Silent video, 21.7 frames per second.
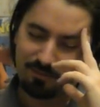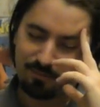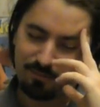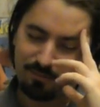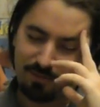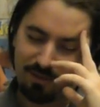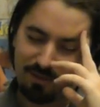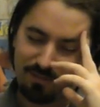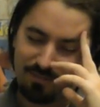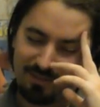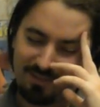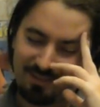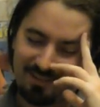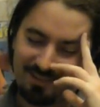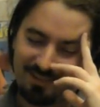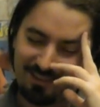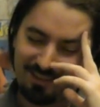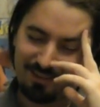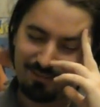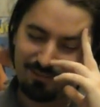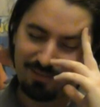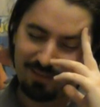fois
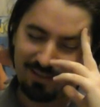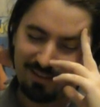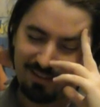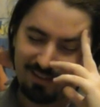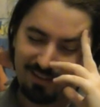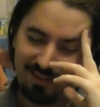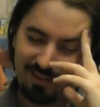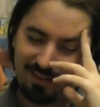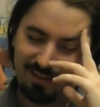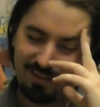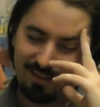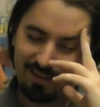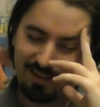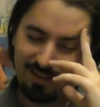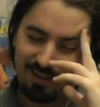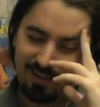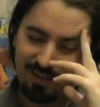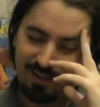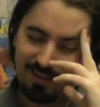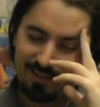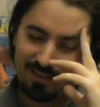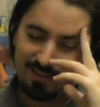maintenant, mais
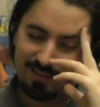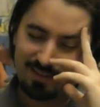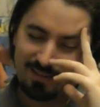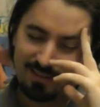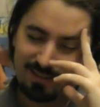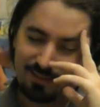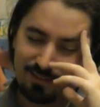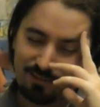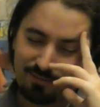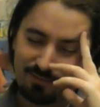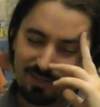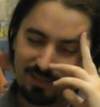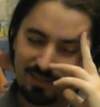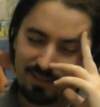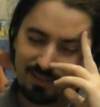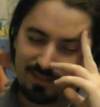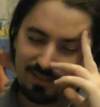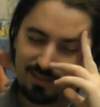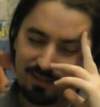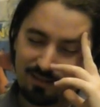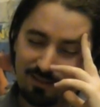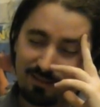c'est une
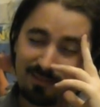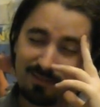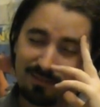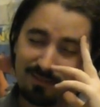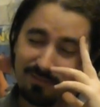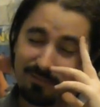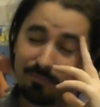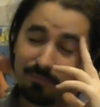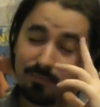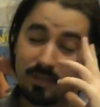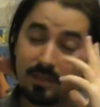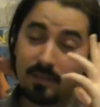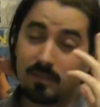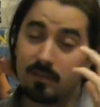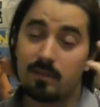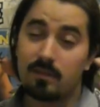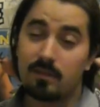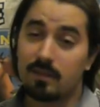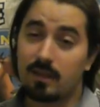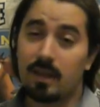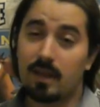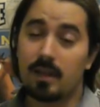excellente
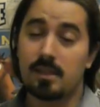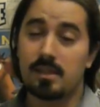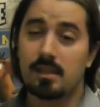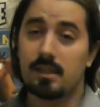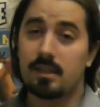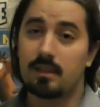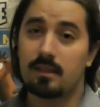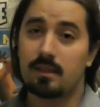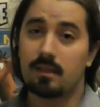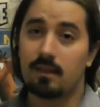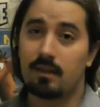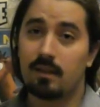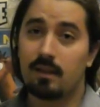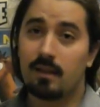méchante tragique.